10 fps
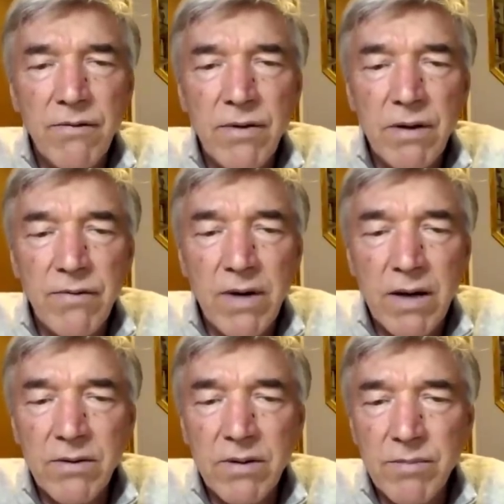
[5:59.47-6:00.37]
für eine
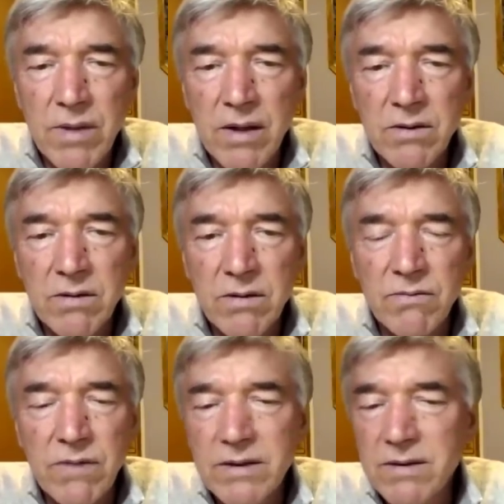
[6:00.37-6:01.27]
Erfahrung gemacht und
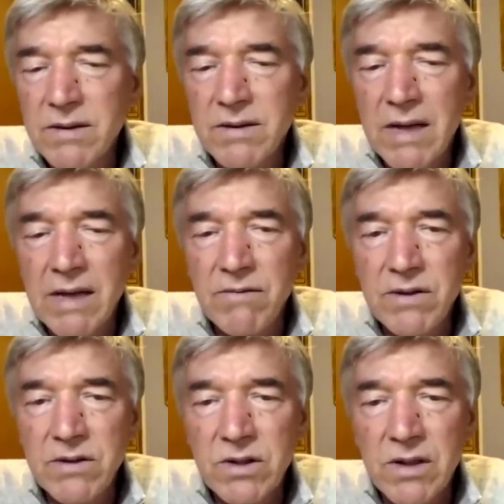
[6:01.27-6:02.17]
was ist dein
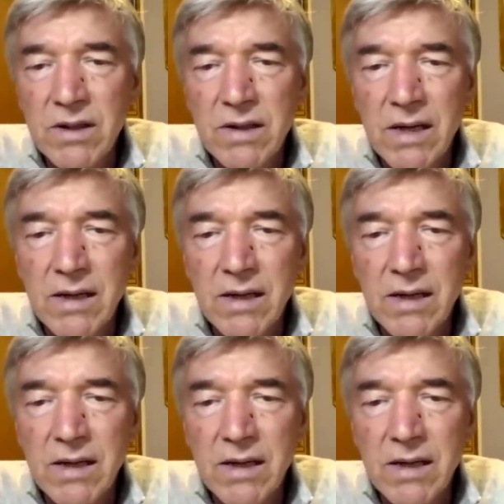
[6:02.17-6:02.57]
Wissensstand, dein